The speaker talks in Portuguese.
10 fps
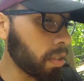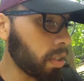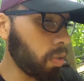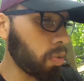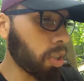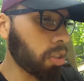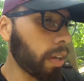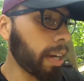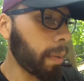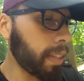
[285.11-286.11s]
E o, só que o
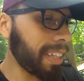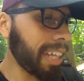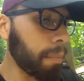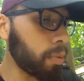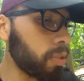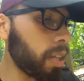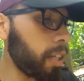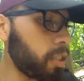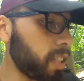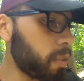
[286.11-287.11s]
HP dele é
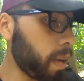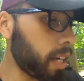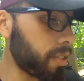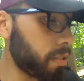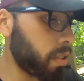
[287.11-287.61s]
absurdamente mais baixo.